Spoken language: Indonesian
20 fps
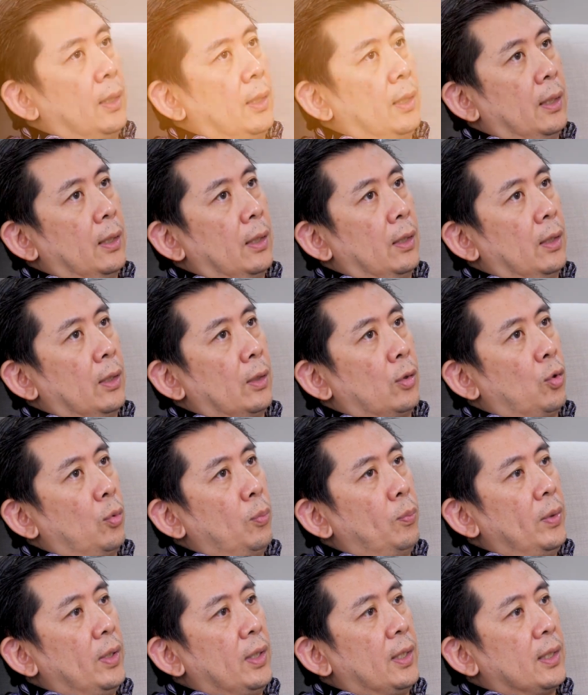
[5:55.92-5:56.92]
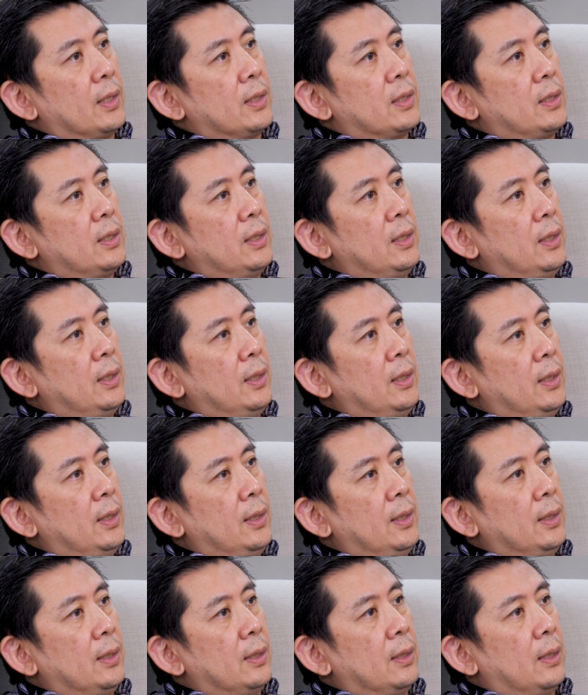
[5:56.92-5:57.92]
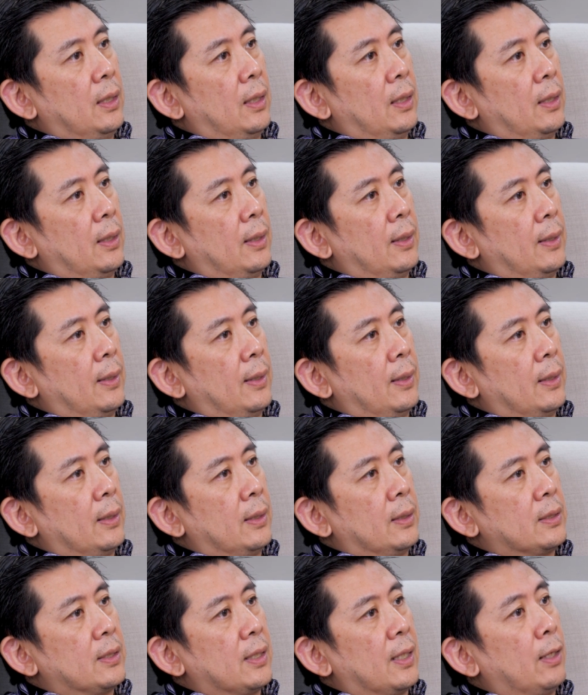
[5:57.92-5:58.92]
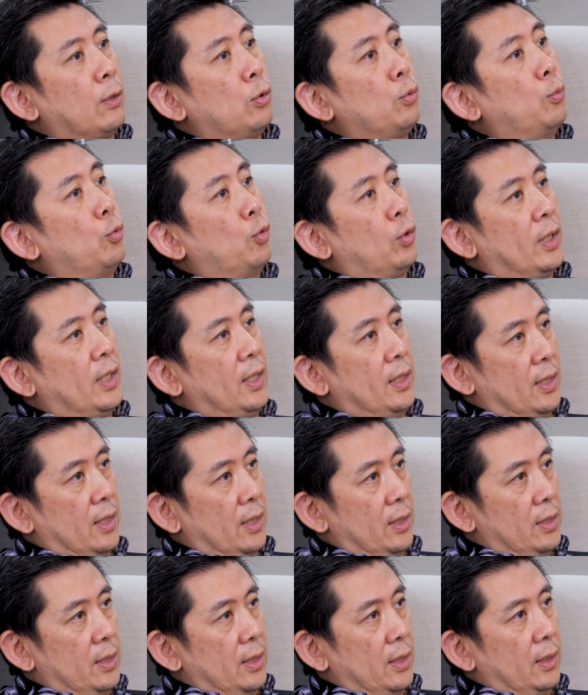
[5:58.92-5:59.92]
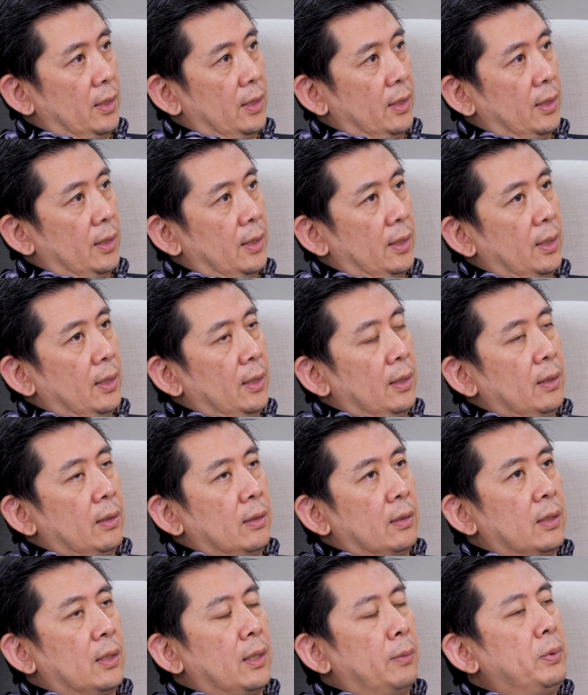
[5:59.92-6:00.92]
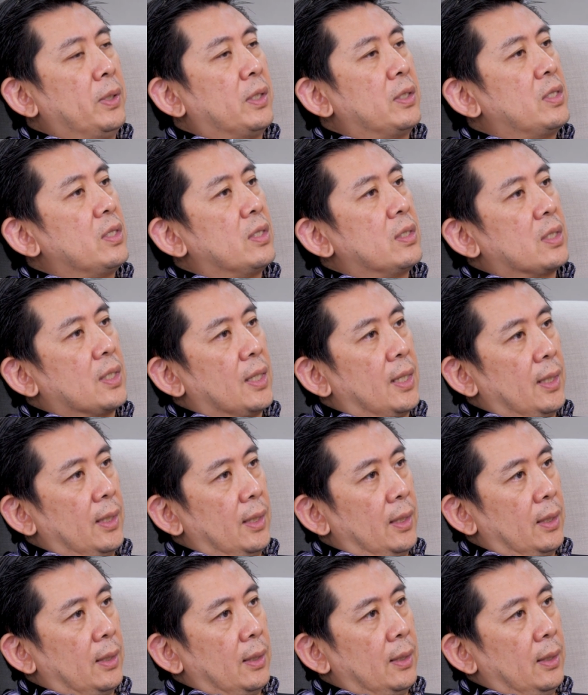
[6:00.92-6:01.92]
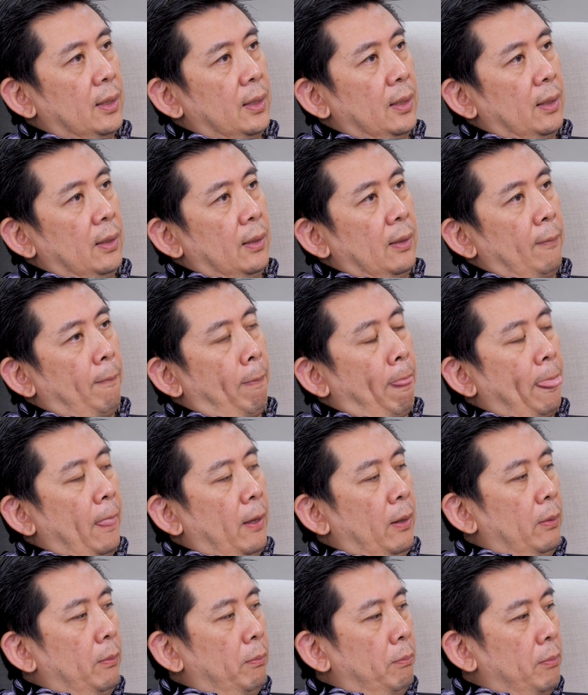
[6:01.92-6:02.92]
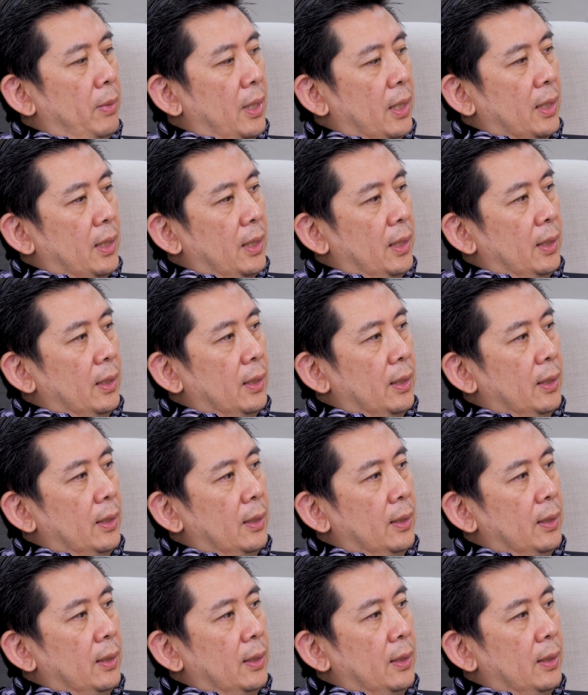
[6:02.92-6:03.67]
Eh, komplikasi uh, selalu mungkin terjadi, tetapi kecil sekali. Makin